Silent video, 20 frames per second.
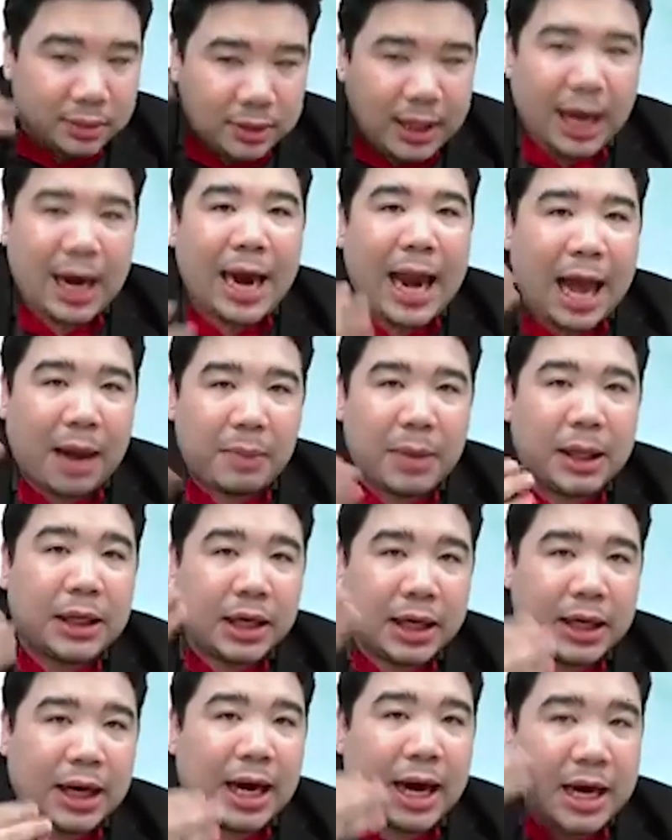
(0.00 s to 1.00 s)
แต่ละหลักมัน
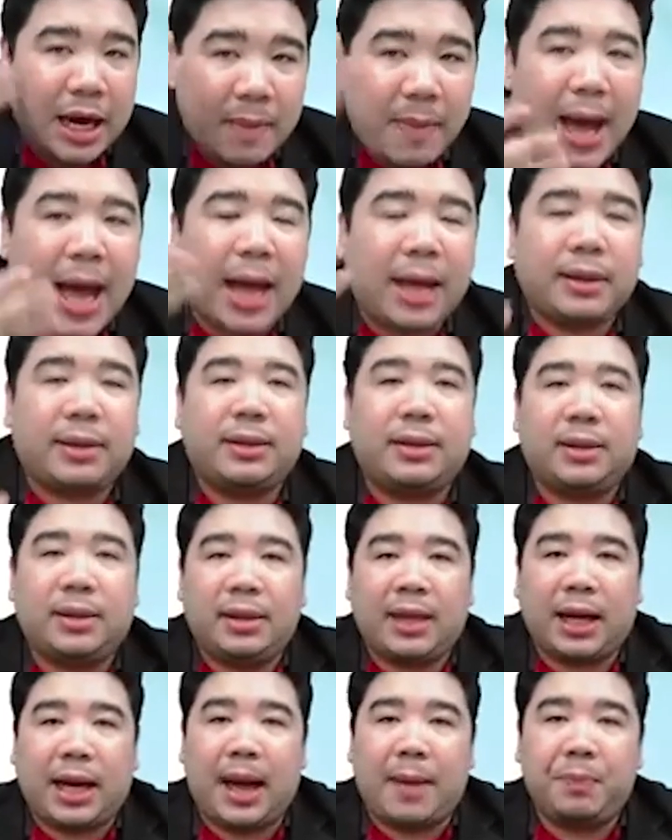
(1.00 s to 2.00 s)
เกิดอะไรได้บ้าง
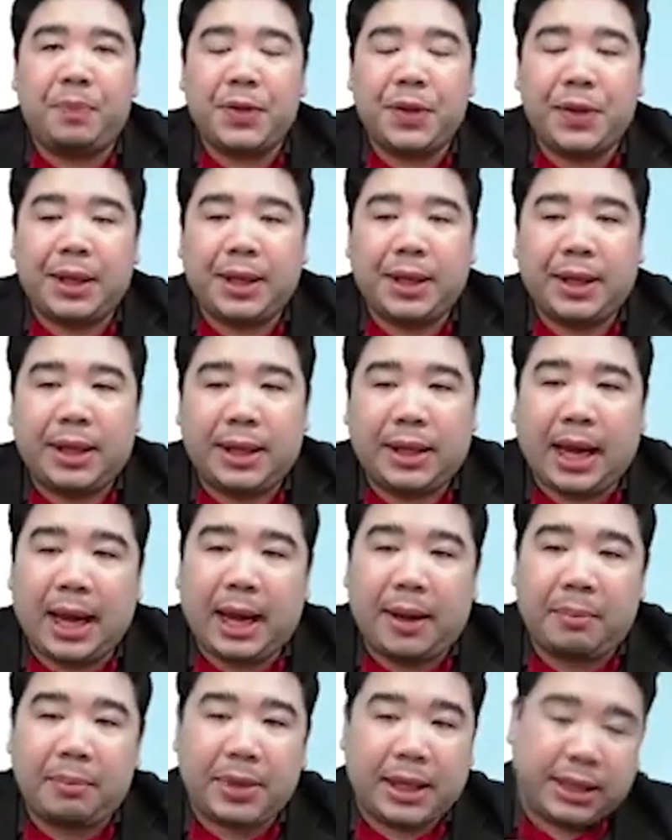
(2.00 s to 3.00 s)
นะครับ
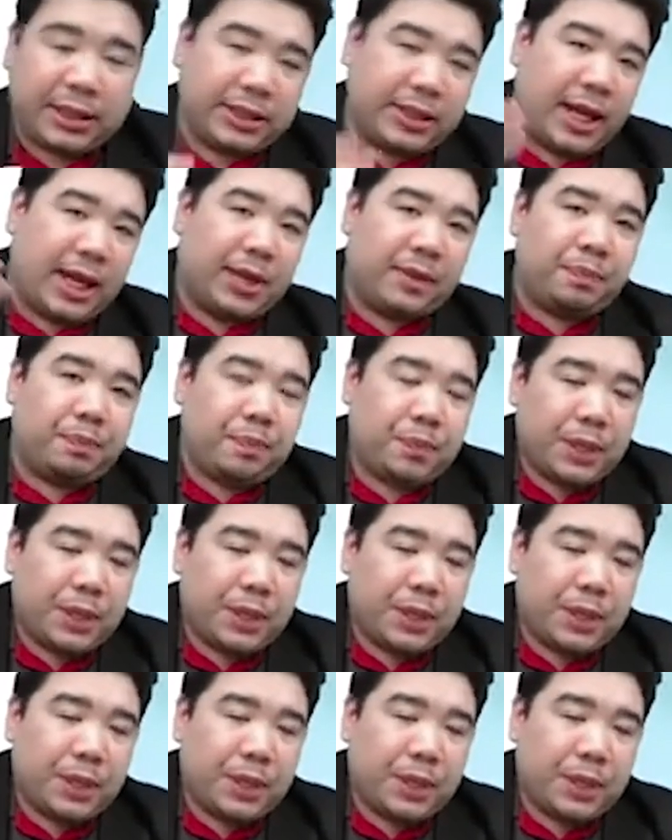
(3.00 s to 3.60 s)
นะเหมือนเช่น